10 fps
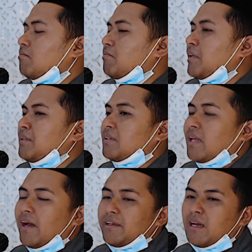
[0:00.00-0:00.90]

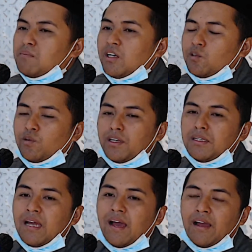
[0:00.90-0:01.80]
Perintah yang begitu
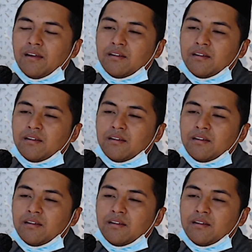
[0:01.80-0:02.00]
indah